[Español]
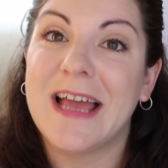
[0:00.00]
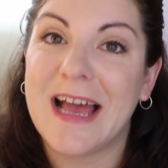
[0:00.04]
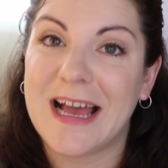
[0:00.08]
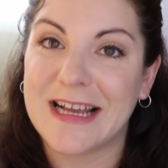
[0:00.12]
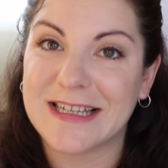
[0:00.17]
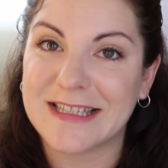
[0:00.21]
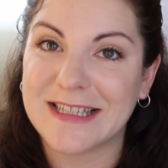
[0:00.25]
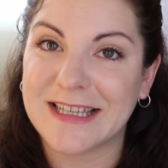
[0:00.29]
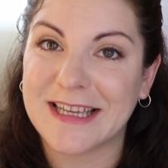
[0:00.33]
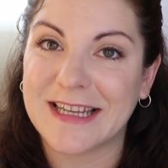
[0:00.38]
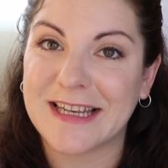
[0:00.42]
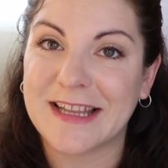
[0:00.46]

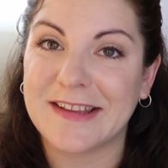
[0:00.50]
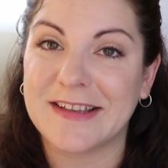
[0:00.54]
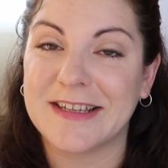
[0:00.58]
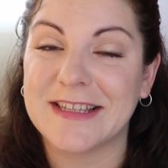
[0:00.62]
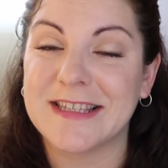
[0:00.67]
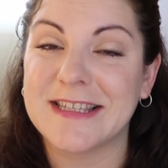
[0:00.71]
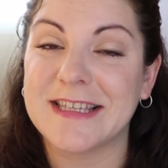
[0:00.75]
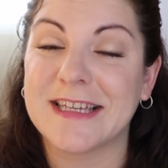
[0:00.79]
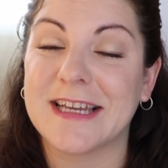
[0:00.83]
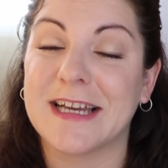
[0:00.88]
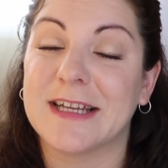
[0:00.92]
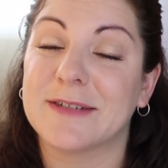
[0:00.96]
Así que
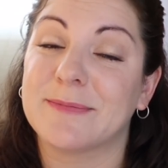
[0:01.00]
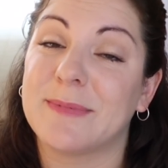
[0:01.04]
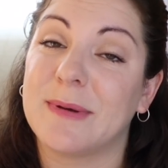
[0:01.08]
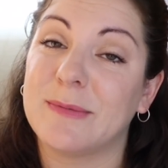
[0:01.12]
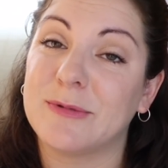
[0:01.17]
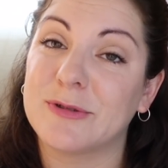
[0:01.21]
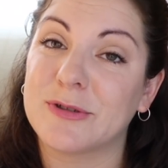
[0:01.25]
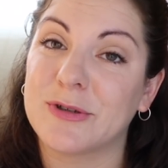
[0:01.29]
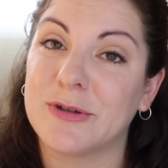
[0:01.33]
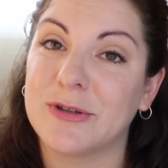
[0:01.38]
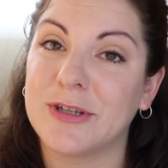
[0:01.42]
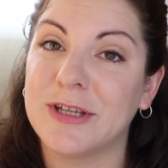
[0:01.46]
nada chicas,
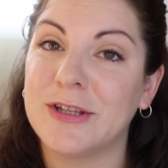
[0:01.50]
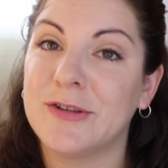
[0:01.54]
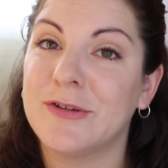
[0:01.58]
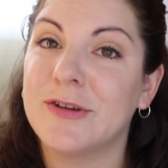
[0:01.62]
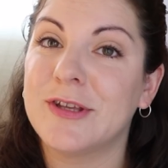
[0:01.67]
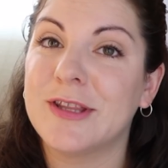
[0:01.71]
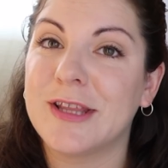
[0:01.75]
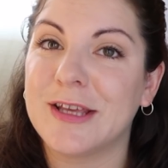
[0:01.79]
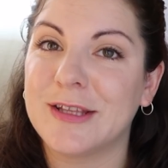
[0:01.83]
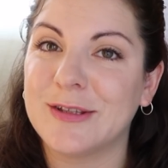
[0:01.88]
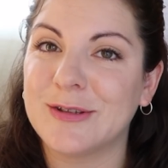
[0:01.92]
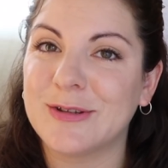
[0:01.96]
vamos con ello
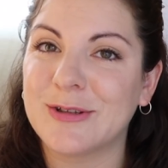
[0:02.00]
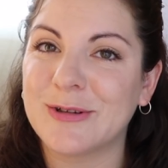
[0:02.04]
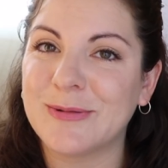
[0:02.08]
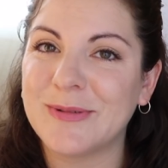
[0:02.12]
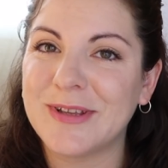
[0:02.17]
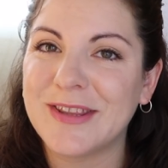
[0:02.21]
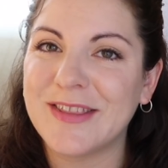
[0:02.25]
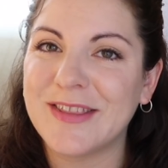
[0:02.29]
y dentro